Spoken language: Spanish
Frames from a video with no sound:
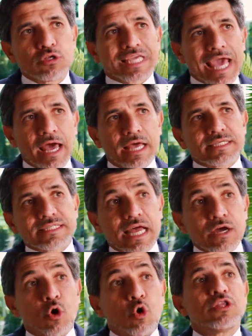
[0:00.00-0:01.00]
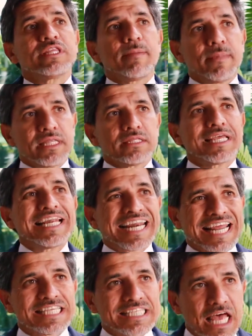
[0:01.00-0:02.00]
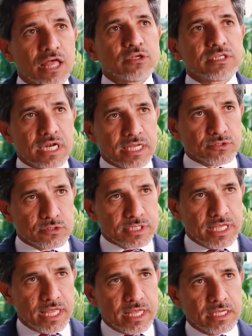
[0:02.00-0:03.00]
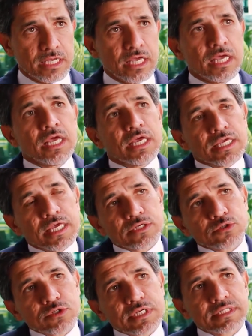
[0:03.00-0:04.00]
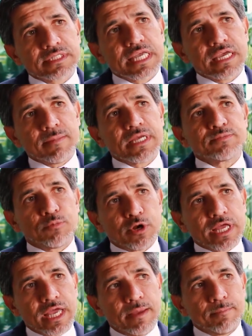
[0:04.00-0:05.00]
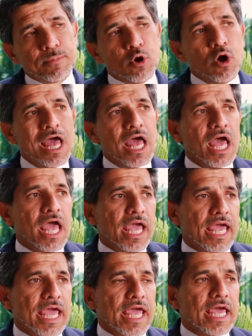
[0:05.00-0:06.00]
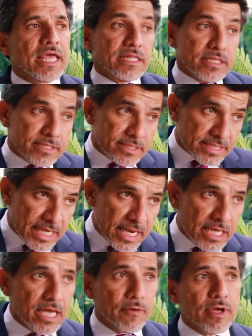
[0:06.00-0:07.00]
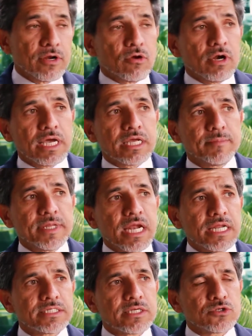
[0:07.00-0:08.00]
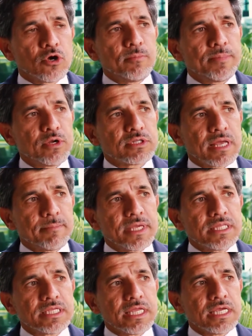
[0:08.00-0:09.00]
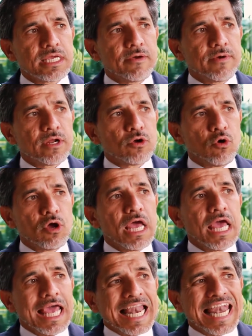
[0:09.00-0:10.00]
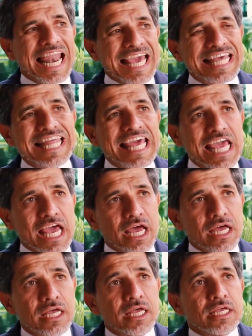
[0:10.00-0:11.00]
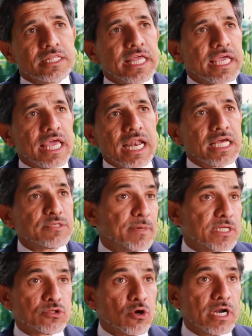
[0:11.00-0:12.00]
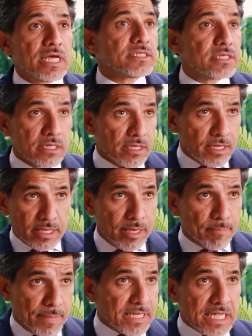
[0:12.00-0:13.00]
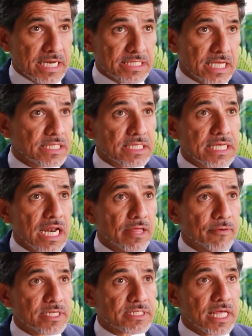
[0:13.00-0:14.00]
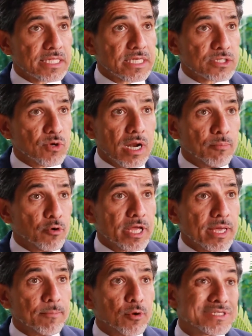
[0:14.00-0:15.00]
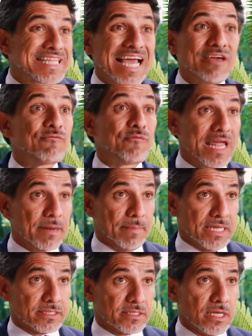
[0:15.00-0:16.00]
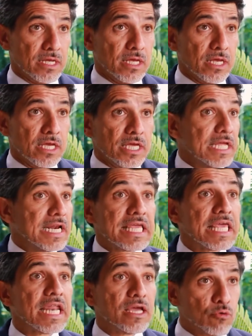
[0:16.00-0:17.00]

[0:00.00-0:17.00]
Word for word: que están hondamente enraizados en la sociedad. Y estos estigmas, por ejemplo, eh, tienen que ver con la criminalización, pero también tienen que ver con la idea de que las personas eh, pertenecientes a la diversidad sexual, por ejemplo, están enfermas y requieren